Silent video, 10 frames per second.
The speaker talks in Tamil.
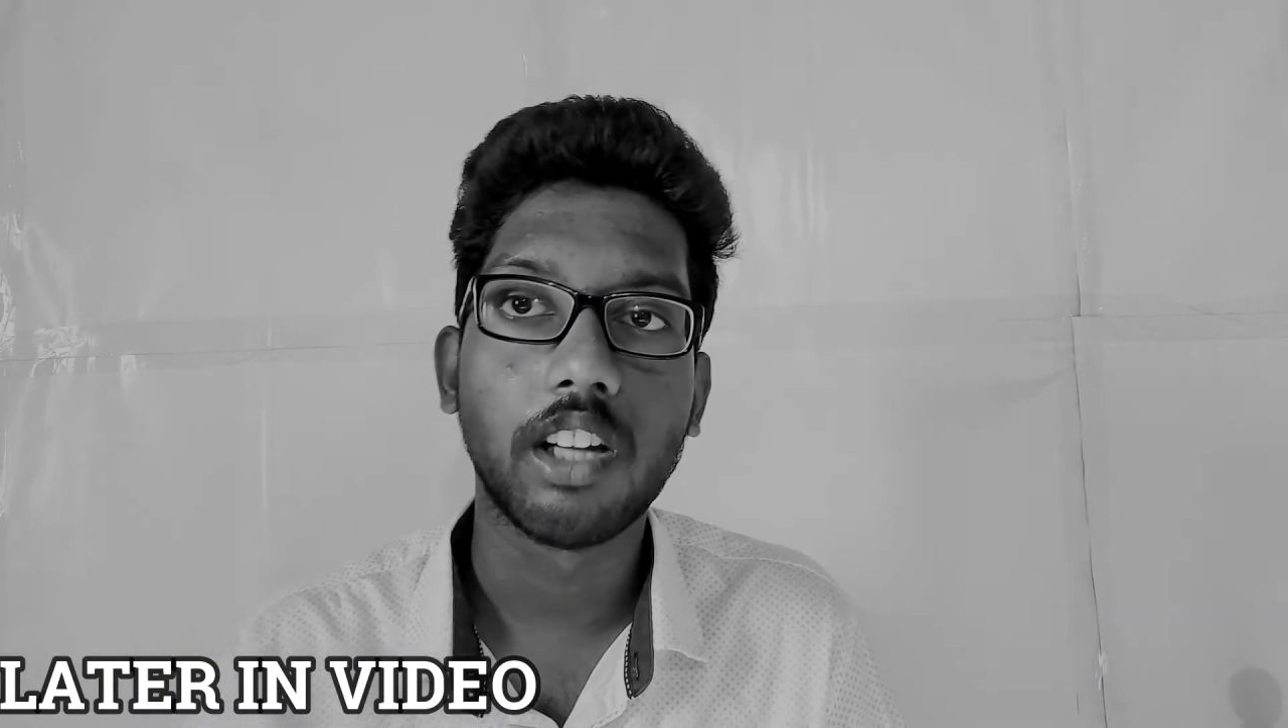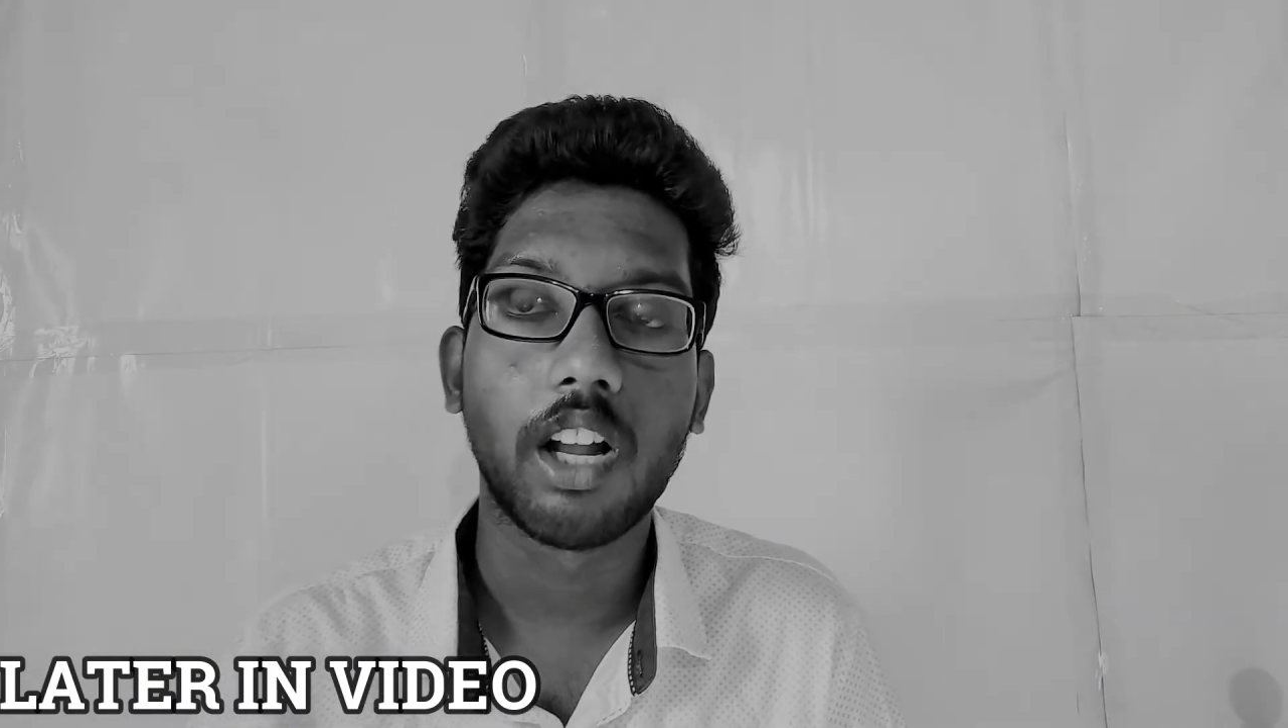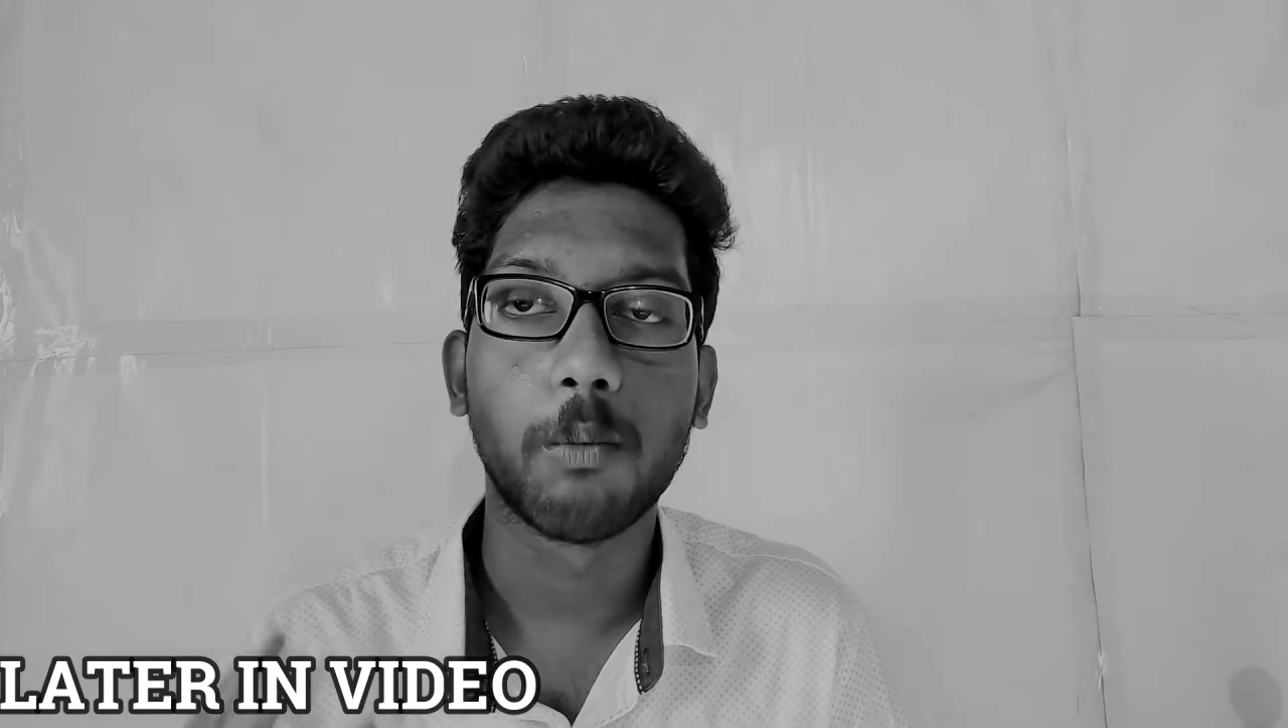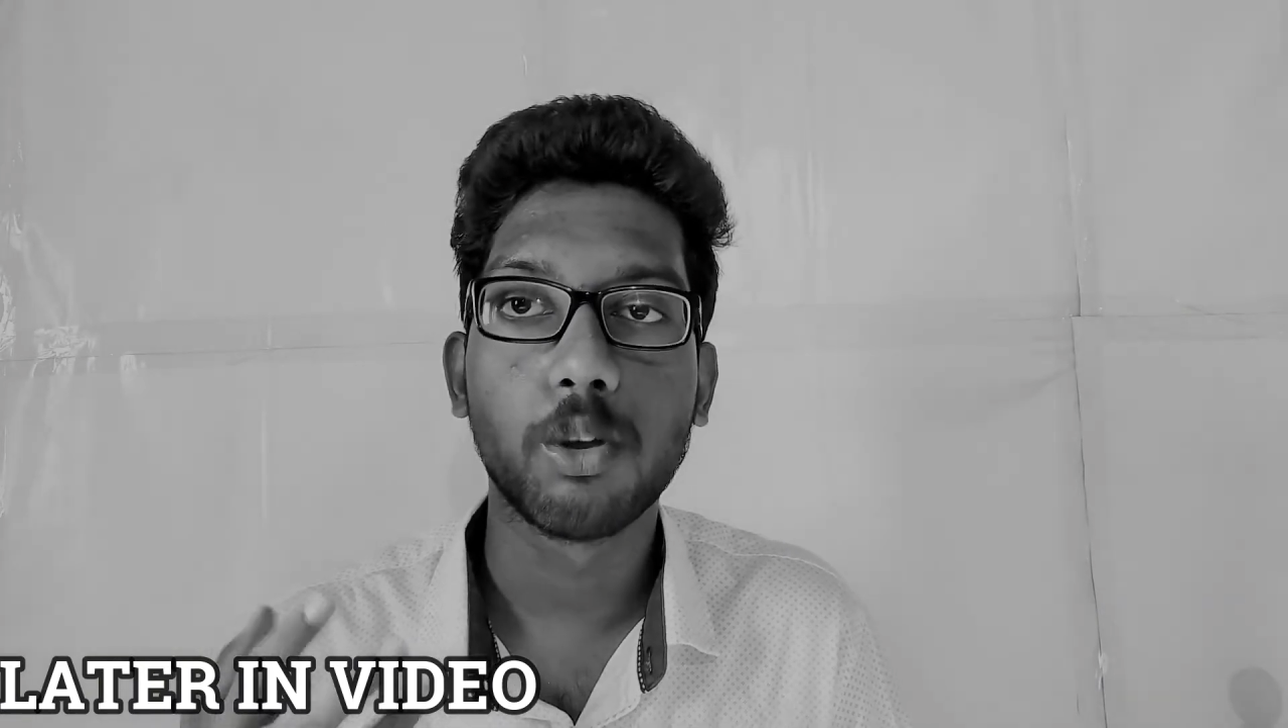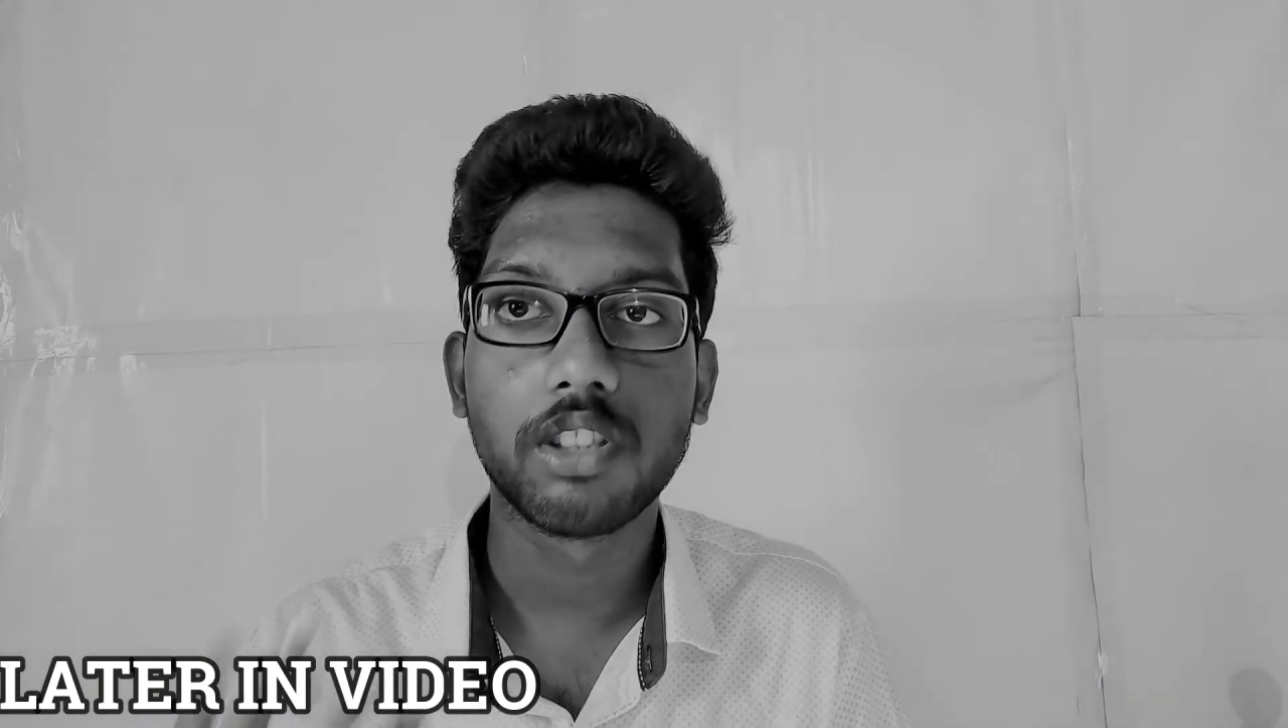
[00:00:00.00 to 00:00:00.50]

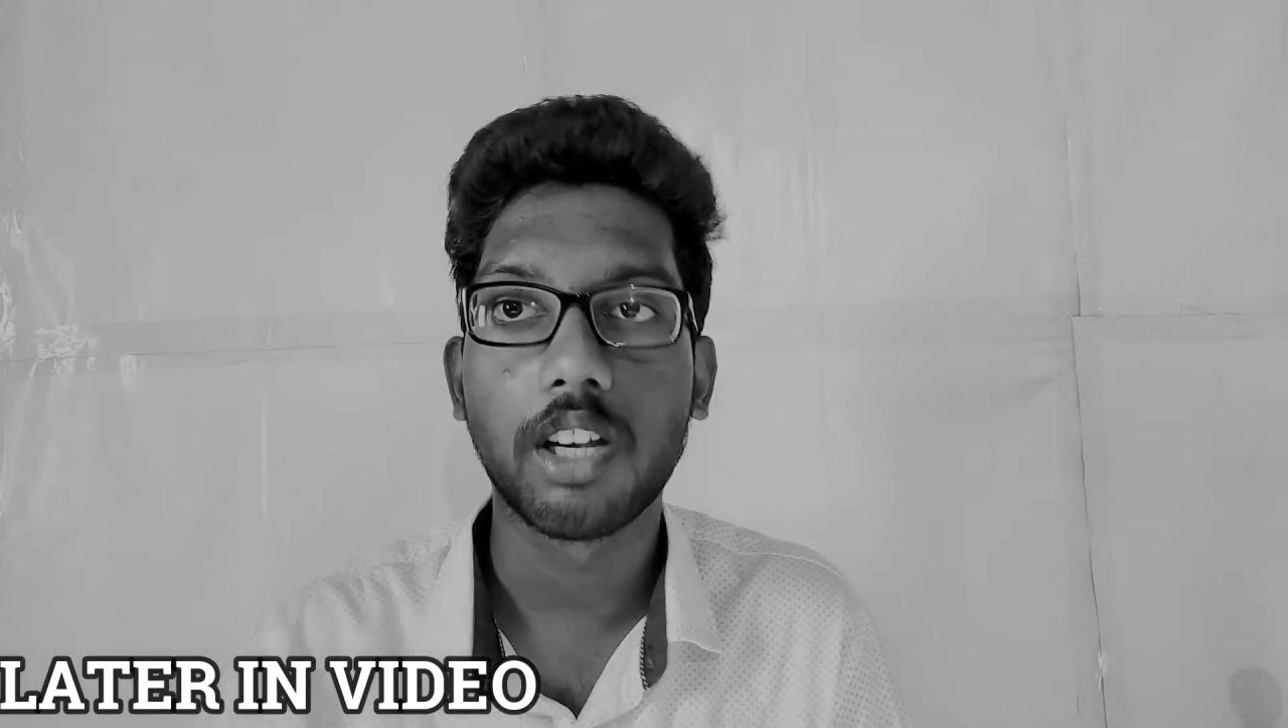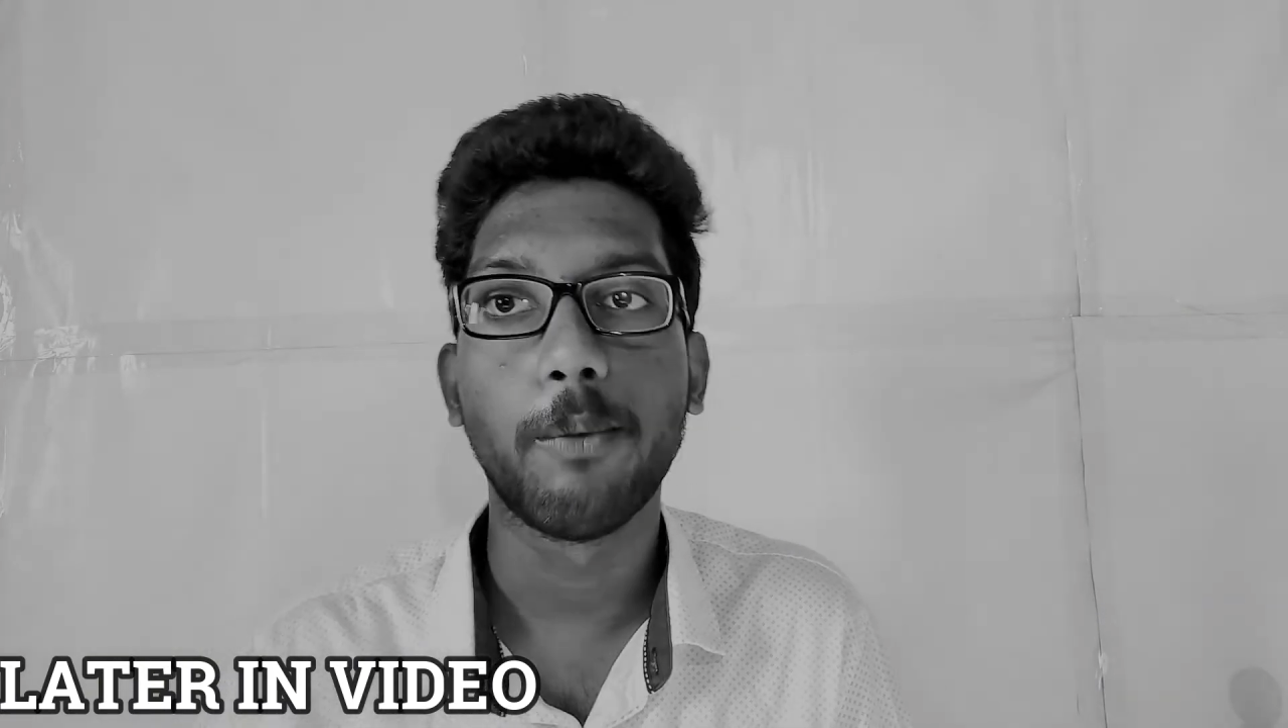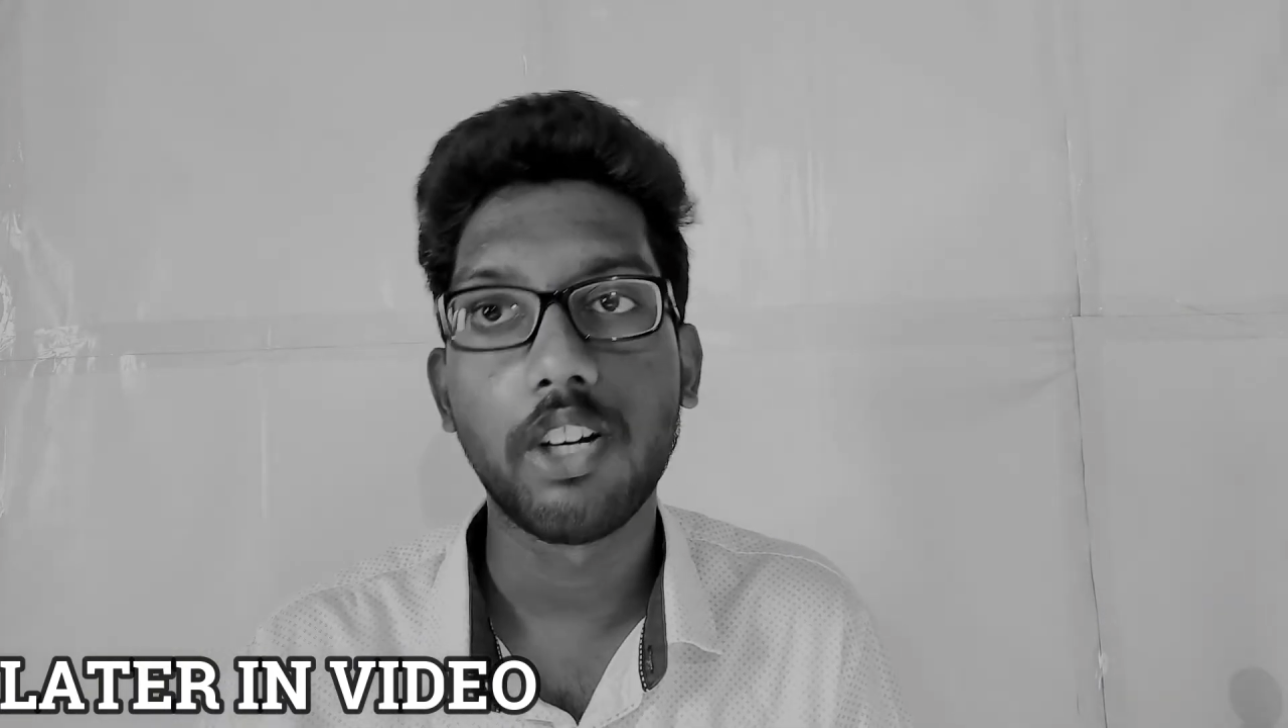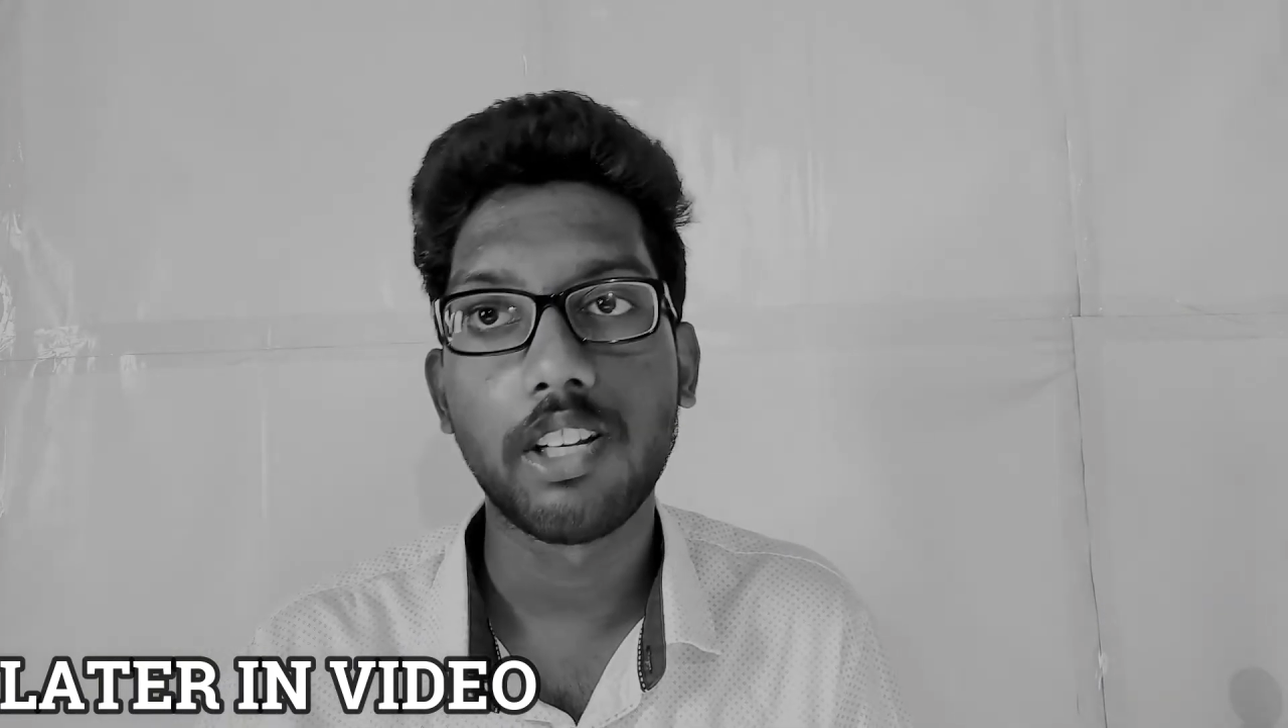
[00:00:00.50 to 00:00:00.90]
ஆல்மோஸ்ட் கம்யூனிட்டி